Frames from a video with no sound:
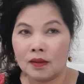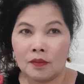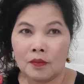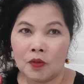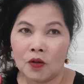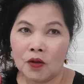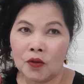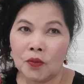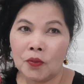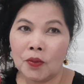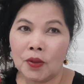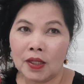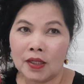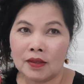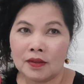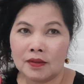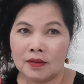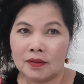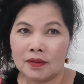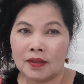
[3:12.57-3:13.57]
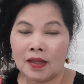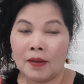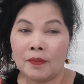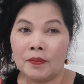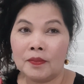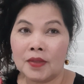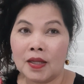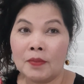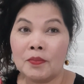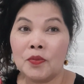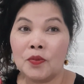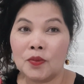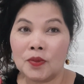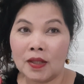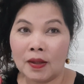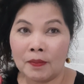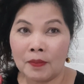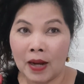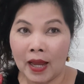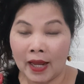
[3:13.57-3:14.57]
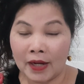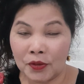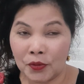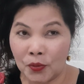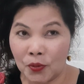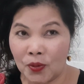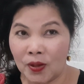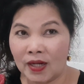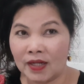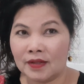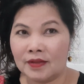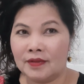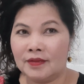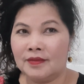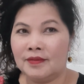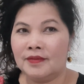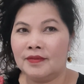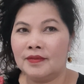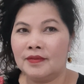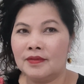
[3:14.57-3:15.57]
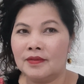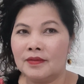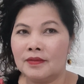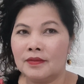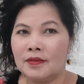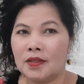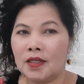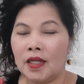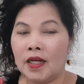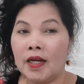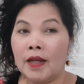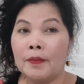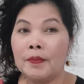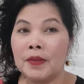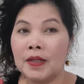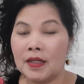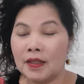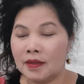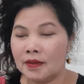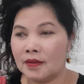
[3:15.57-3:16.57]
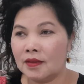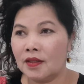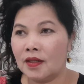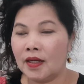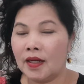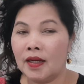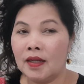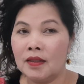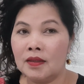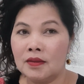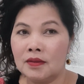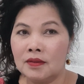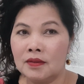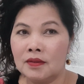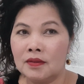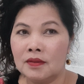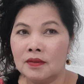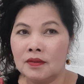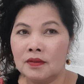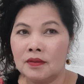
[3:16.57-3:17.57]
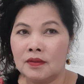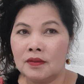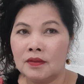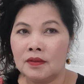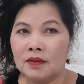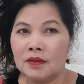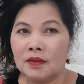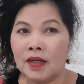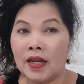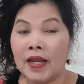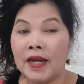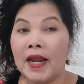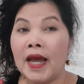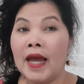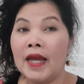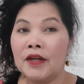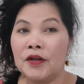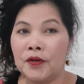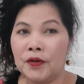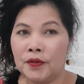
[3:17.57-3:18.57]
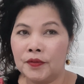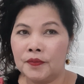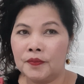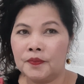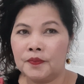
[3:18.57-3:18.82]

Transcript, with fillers: หมอนวดทำทำทำร้านนวด อันดับหนึ่งนะคะรายได้เนาะ